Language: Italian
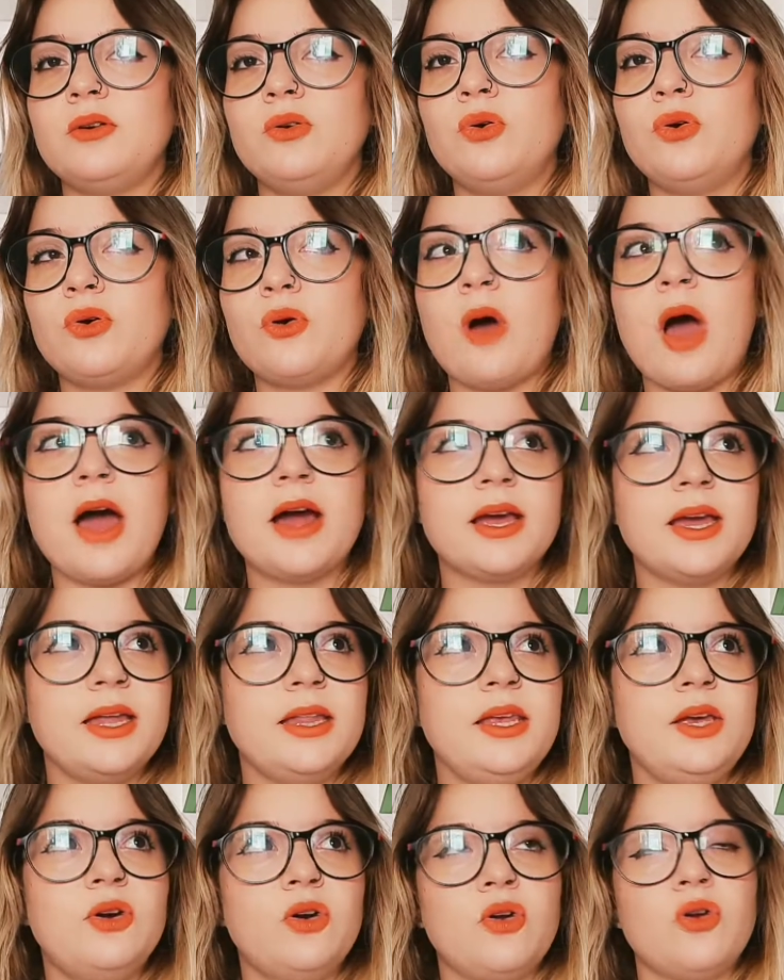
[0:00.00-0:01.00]
loro anche
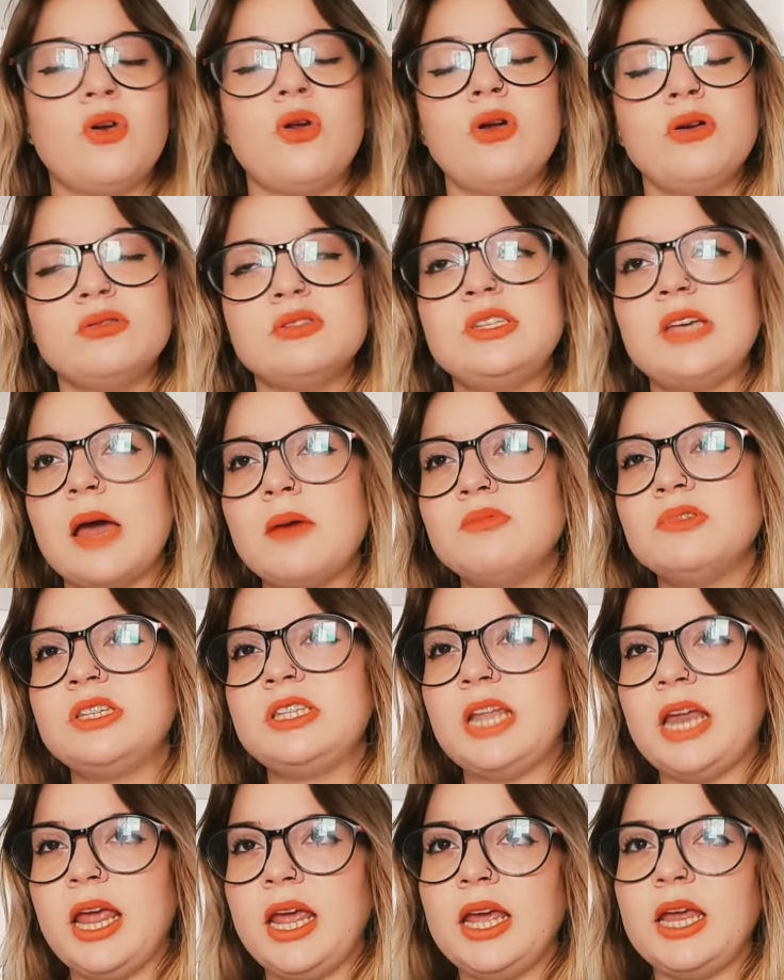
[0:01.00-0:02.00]
dicono no, non siamo
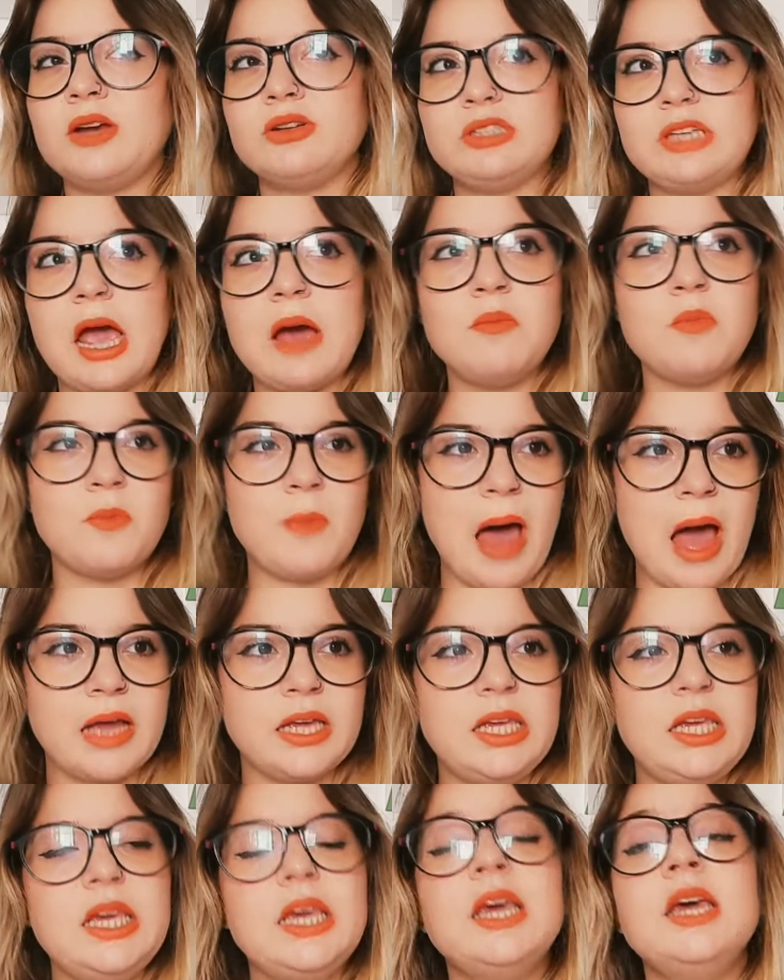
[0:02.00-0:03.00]
streghe, non siamo
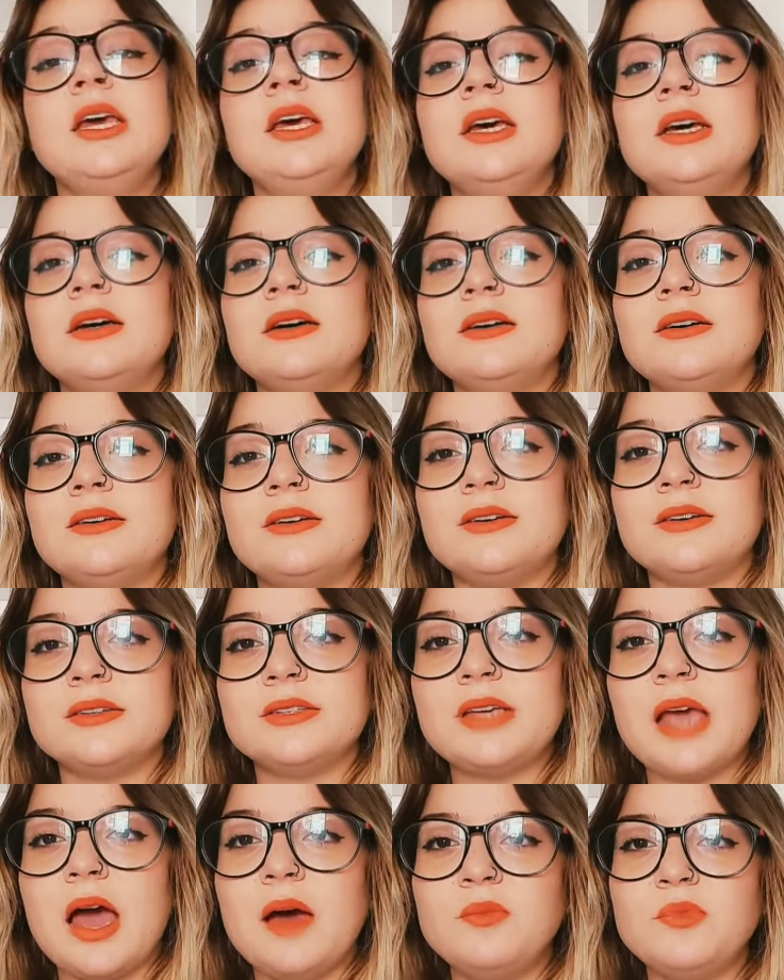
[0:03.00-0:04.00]
maghi, uh,
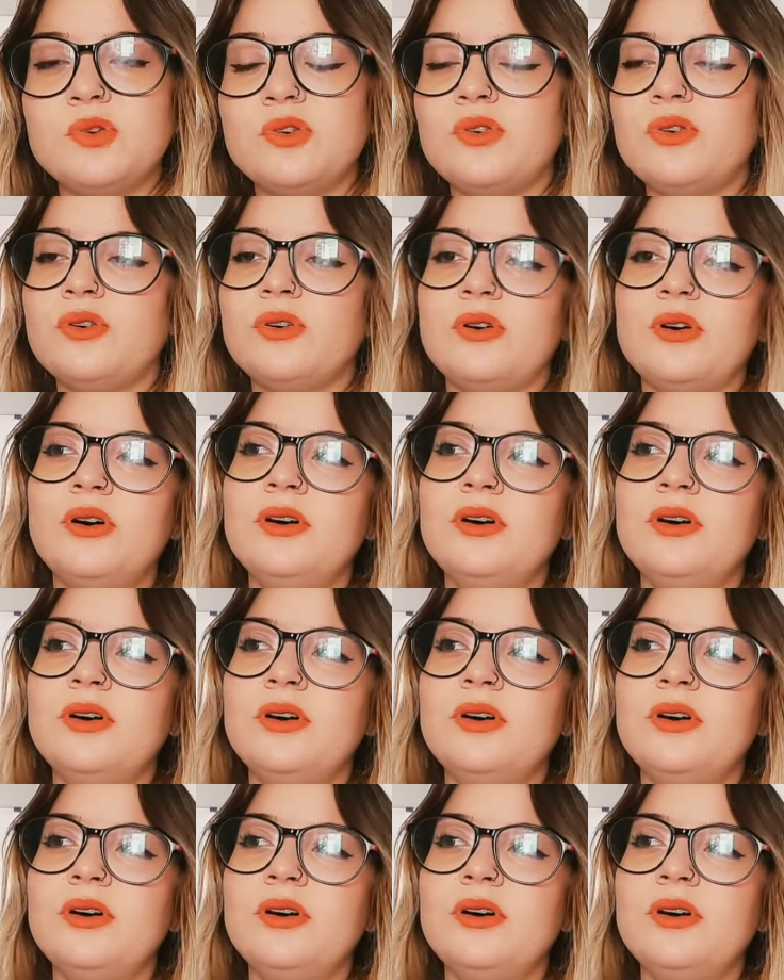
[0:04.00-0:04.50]
siamo,